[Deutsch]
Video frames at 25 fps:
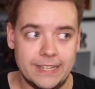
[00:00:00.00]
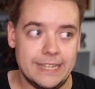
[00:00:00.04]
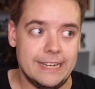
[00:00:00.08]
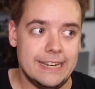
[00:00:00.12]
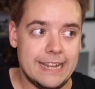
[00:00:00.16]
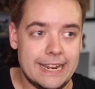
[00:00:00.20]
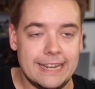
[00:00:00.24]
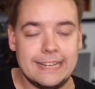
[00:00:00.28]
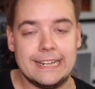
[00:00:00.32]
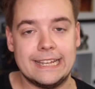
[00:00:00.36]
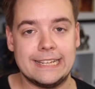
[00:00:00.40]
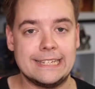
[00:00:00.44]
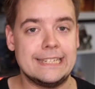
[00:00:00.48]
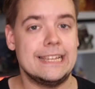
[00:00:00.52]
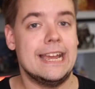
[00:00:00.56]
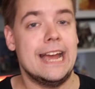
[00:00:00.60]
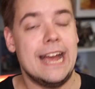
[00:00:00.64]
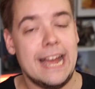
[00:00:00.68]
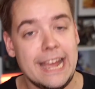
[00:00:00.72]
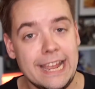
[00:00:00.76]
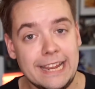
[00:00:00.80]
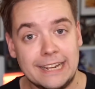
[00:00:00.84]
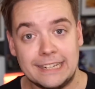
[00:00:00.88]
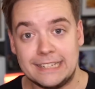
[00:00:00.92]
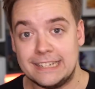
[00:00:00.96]
Wir nennen das
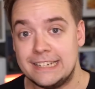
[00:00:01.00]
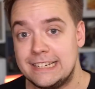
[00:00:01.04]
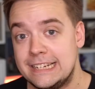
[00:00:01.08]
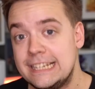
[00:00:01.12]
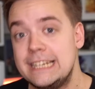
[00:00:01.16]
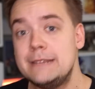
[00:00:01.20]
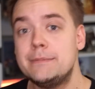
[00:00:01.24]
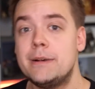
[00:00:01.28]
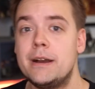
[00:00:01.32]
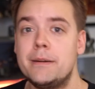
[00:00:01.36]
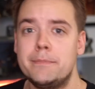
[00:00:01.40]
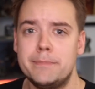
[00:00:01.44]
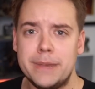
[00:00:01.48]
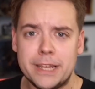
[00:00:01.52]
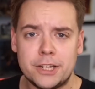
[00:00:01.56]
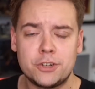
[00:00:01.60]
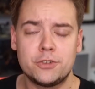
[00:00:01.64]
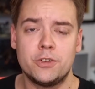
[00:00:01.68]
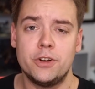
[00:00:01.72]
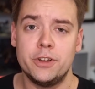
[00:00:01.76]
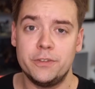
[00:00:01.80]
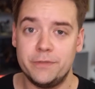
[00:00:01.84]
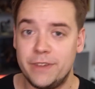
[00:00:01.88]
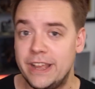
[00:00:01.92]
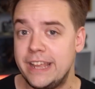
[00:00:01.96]
ja eigentlich lieber
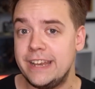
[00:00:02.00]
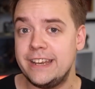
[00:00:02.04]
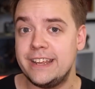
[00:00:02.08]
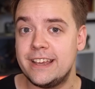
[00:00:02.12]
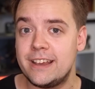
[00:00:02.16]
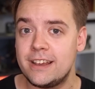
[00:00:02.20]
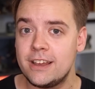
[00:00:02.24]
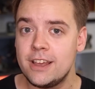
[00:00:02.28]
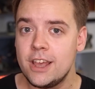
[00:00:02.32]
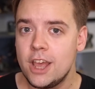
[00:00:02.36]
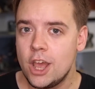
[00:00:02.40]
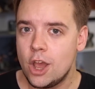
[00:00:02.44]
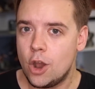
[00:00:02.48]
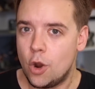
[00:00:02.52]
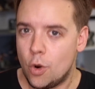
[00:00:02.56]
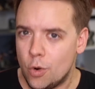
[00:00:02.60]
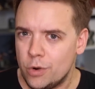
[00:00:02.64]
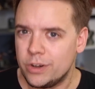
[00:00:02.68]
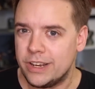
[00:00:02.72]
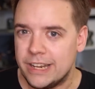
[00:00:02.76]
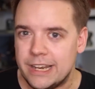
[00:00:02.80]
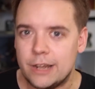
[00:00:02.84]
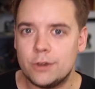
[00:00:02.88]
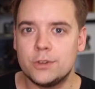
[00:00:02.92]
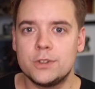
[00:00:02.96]
Metroidvania
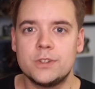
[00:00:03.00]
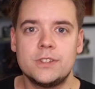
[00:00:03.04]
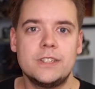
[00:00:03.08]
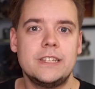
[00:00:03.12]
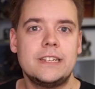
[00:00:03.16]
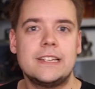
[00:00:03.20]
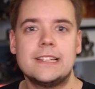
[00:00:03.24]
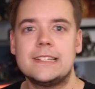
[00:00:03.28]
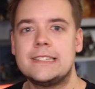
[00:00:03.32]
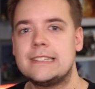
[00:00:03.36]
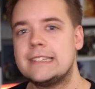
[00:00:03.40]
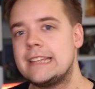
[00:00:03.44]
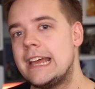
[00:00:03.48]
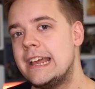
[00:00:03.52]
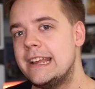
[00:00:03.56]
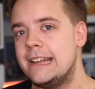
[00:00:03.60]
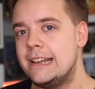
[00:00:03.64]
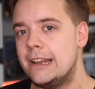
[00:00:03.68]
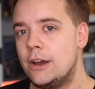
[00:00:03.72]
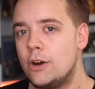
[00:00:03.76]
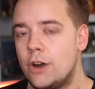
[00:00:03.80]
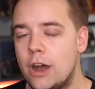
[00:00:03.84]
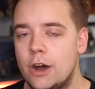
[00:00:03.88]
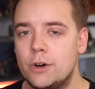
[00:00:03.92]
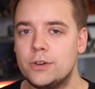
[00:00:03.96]
und genauso sieht das
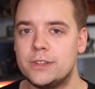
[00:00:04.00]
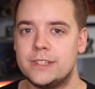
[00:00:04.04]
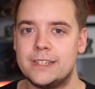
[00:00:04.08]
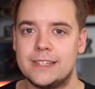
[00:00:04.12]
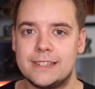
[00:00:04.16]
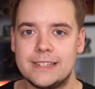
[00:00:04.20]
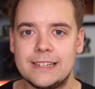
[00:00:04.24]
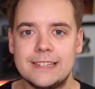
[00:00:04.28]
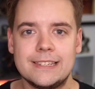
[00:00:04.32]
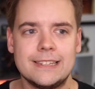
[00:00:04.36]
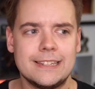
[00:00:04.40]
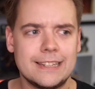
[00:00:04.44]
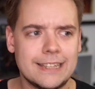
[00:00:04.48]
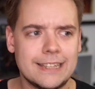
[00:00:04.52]
Teil auch aus. Das ist